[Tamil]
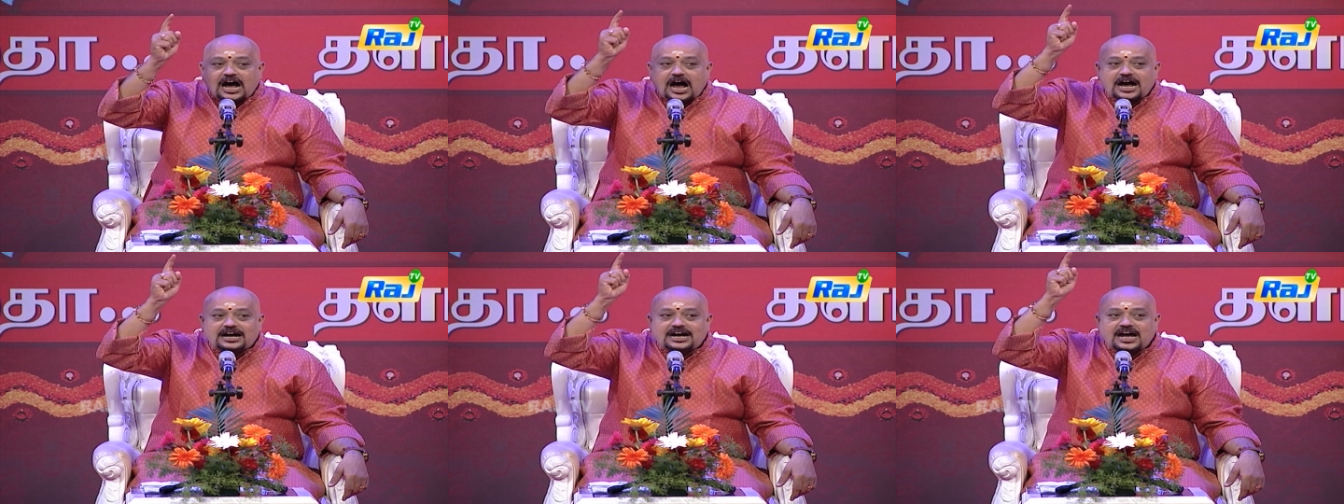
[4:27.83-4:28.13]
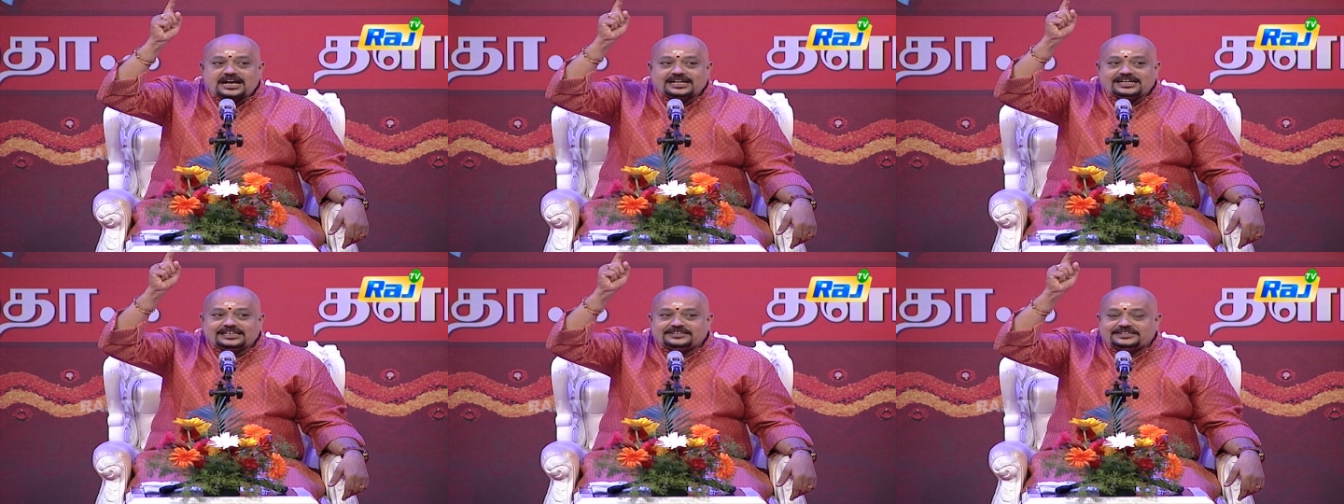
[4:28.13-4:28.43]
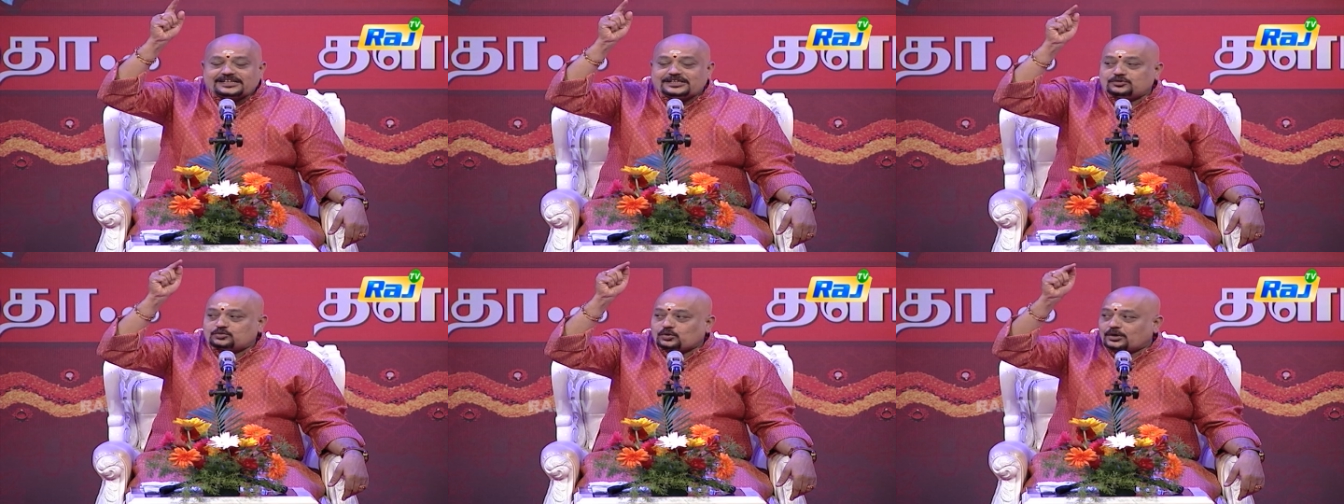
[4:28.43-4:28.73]

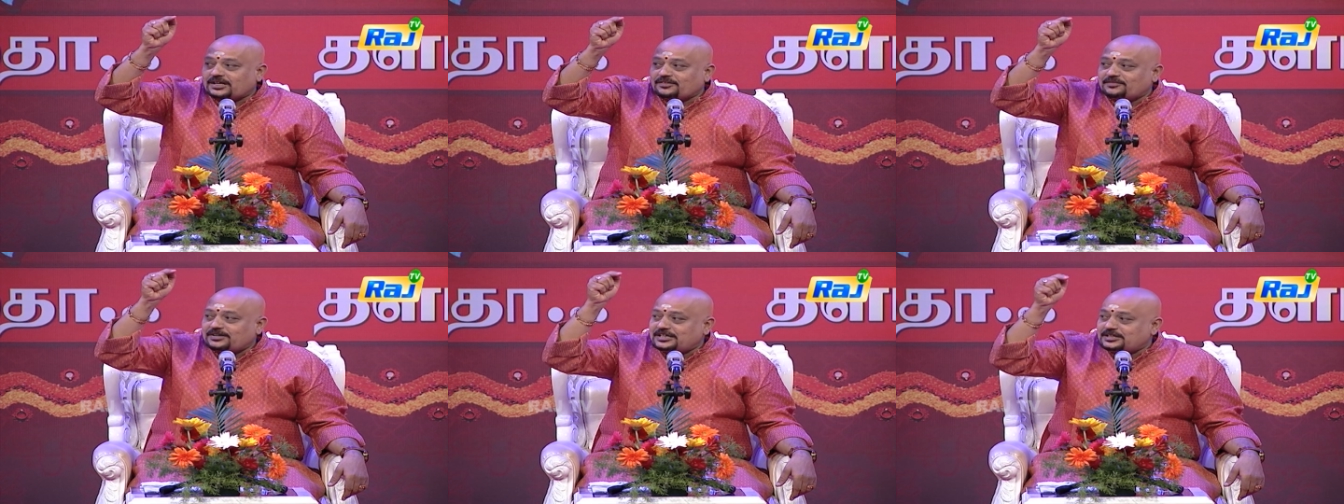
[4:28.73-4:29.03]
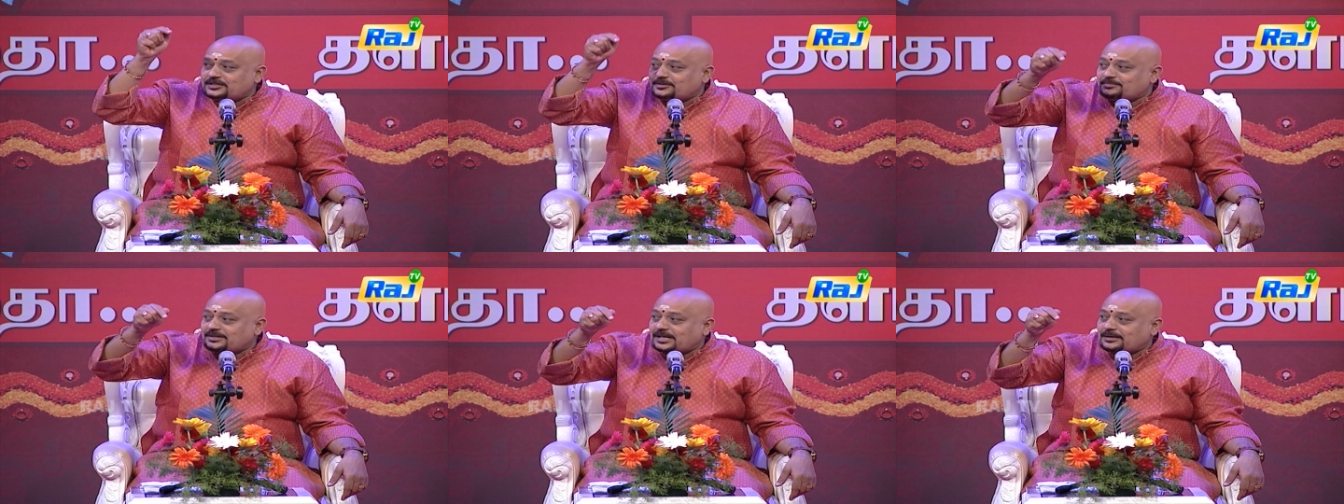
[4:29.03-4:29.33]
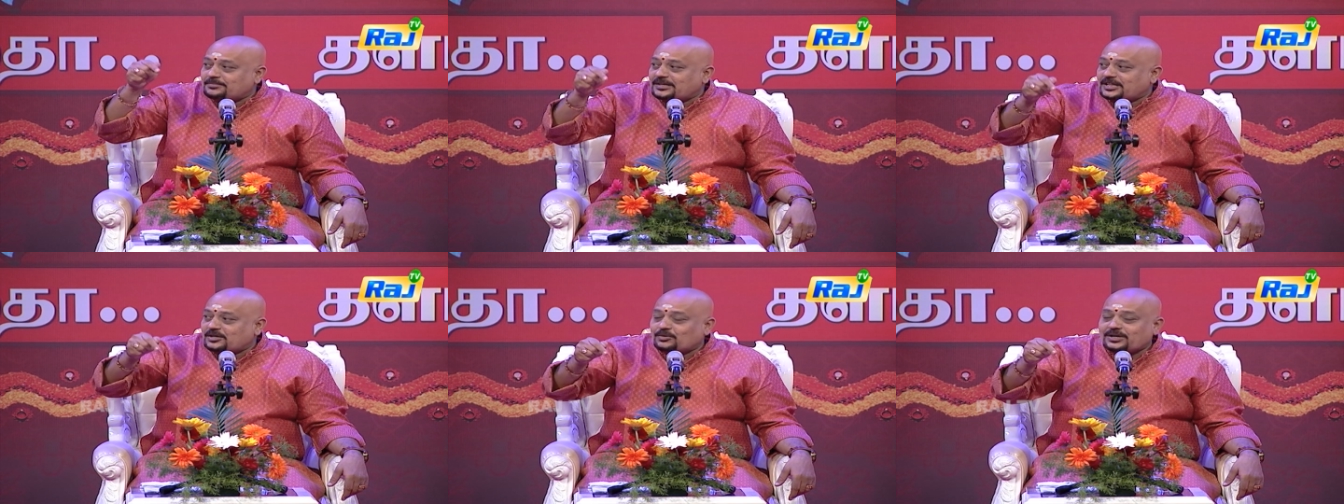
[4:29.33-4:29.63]
ஆகாயத்தை தொட வேண்டும்
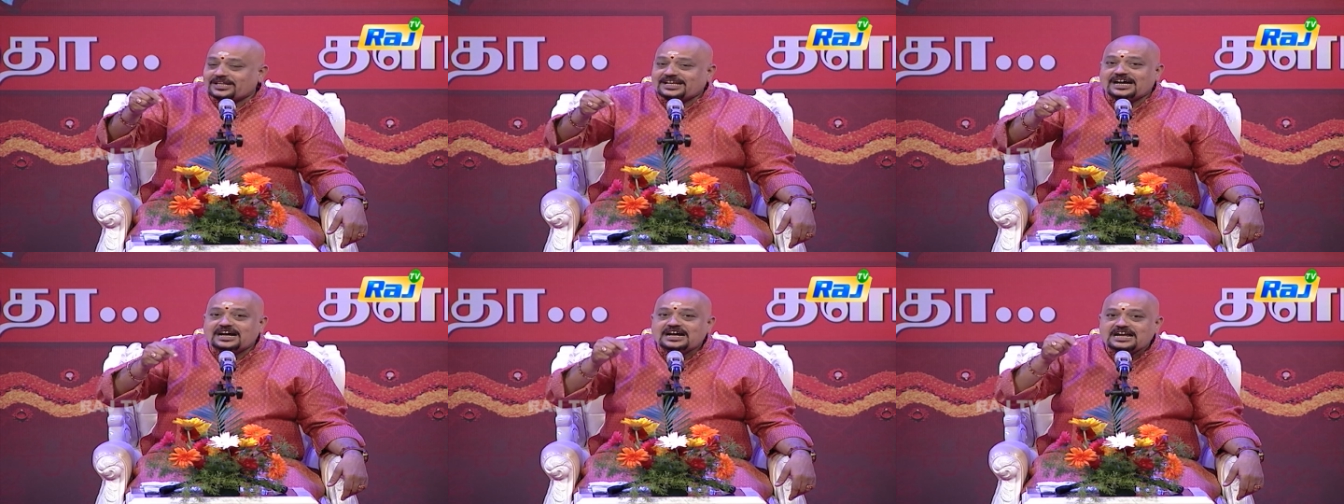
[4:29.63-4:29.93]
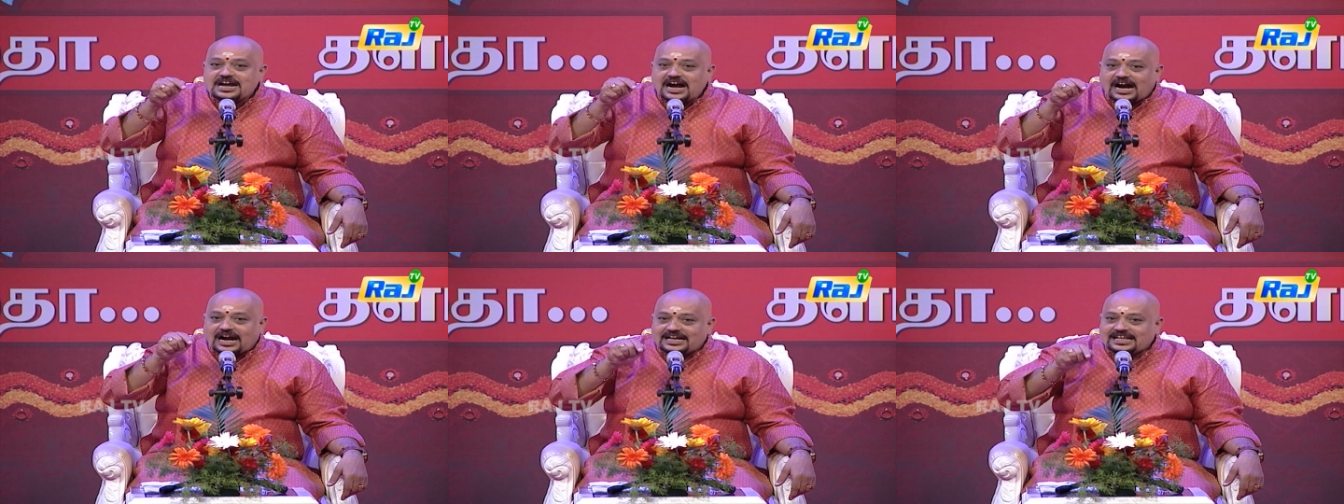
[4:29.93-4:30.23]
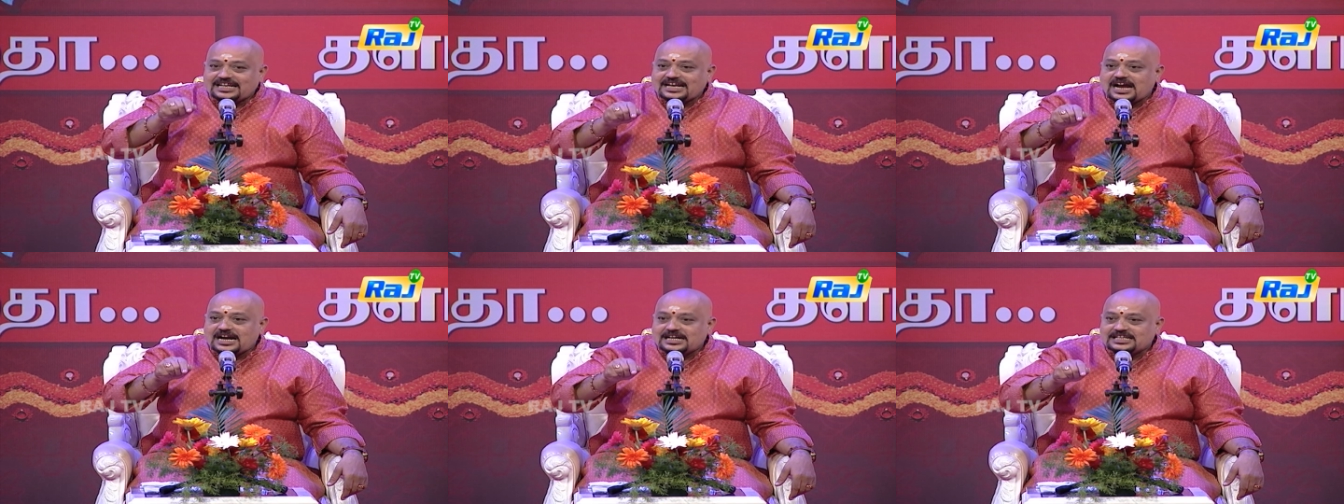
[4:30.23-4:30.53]
என்பதனுடைய
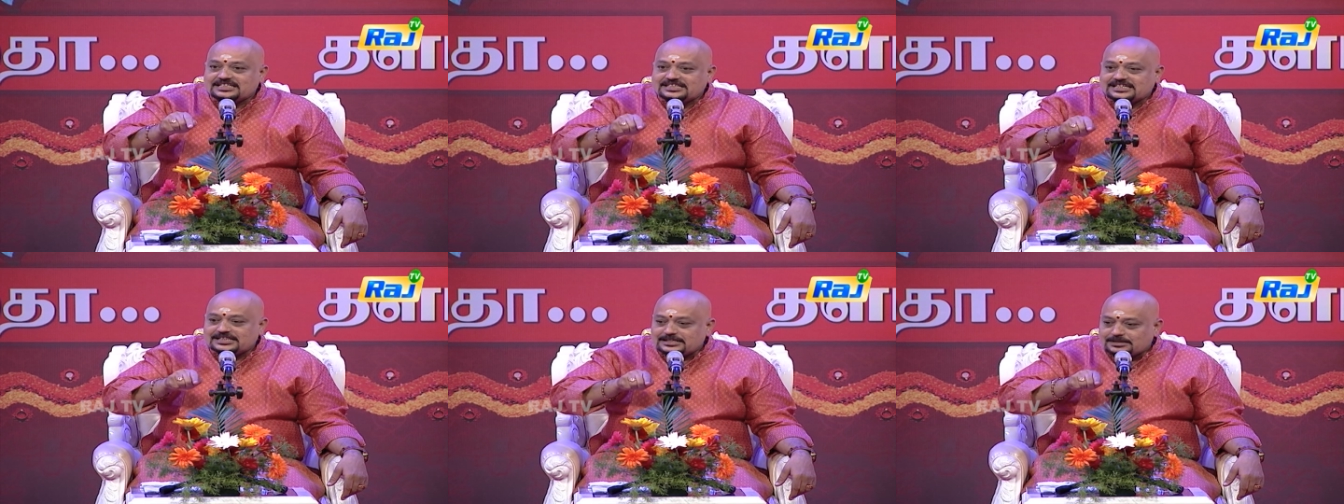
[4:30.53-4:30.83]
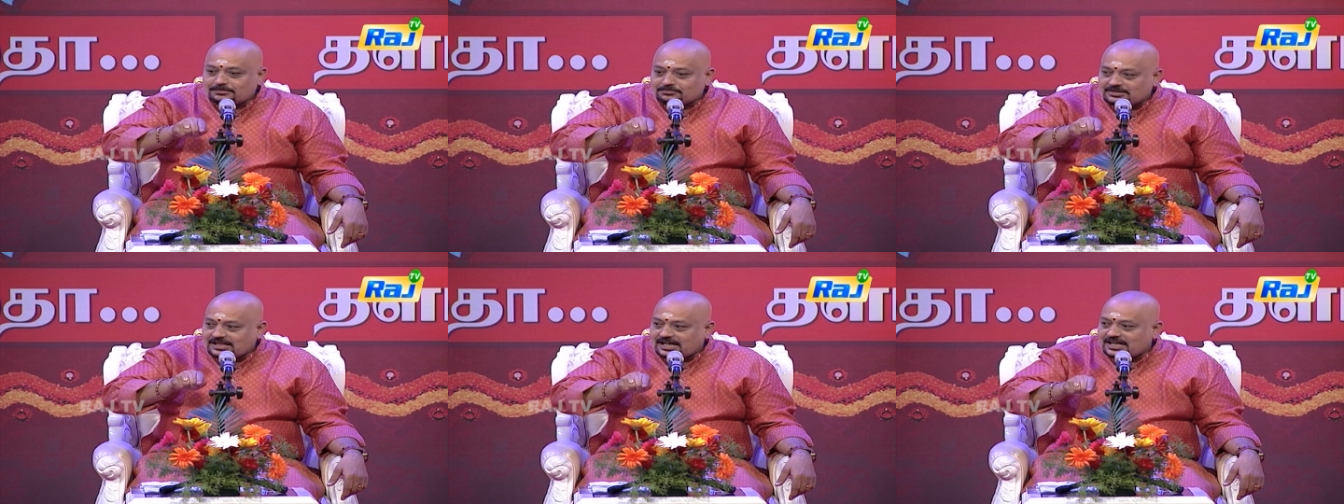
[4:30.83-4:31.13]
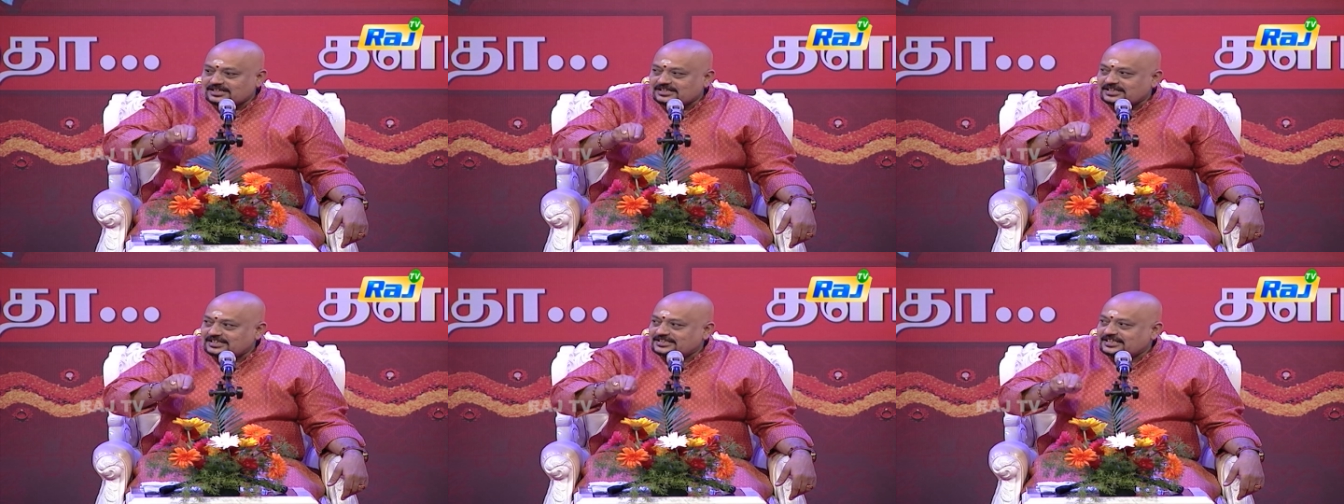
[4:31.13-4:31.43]
அடையாள
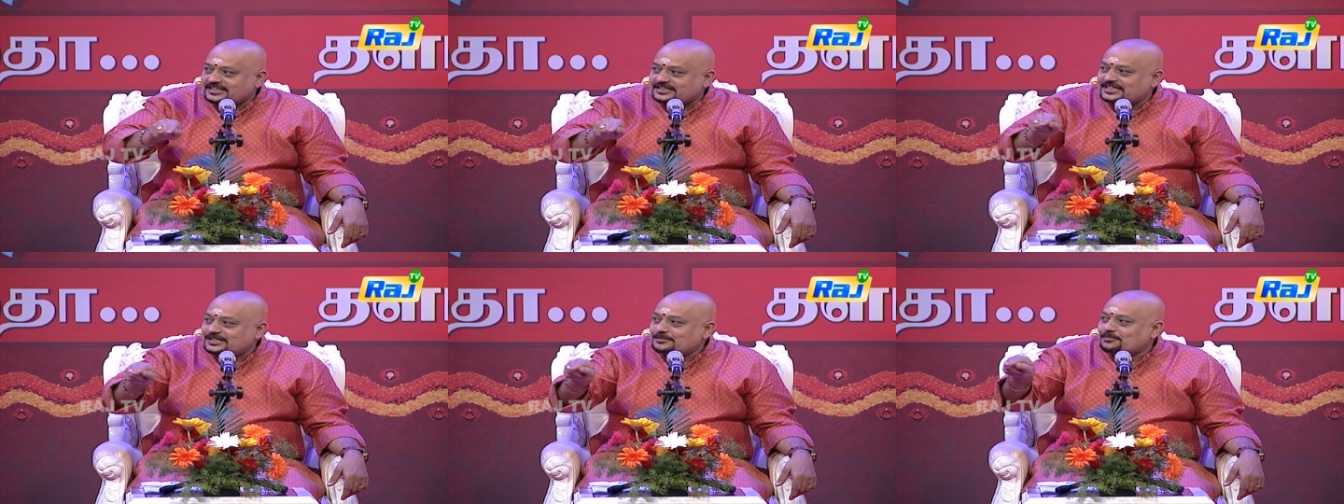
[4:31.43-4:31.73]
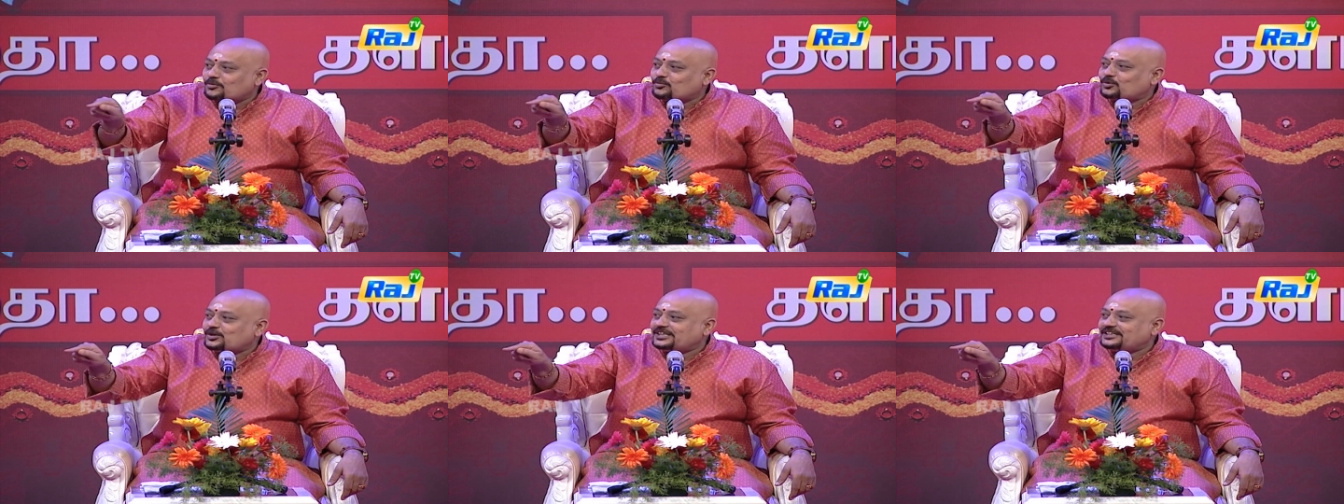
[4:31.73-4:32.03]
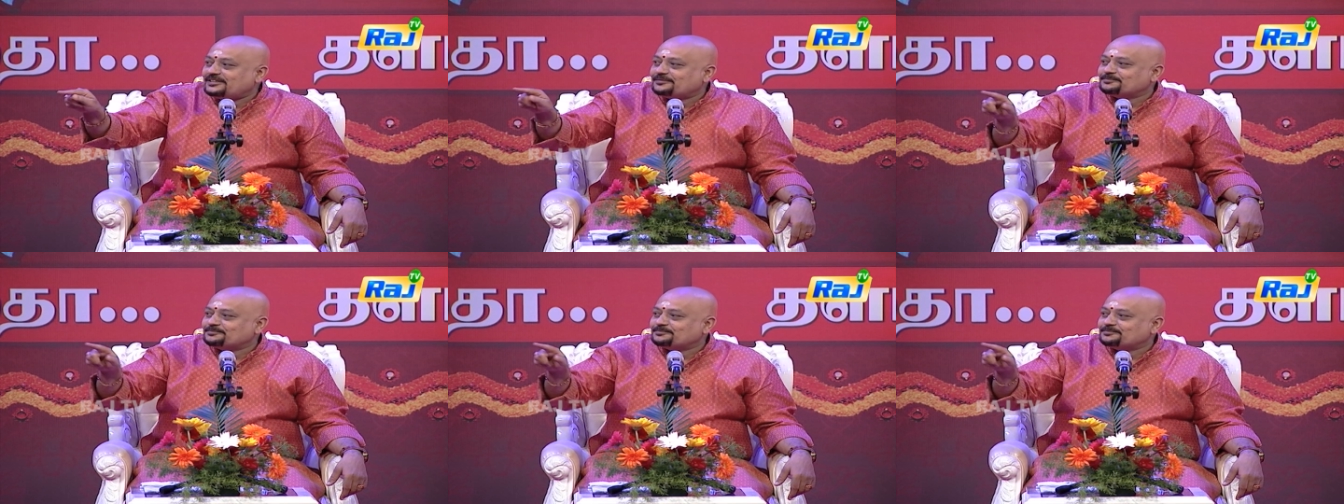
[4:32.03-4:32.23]
சின்னம்தான் இந்த தீப ஒளி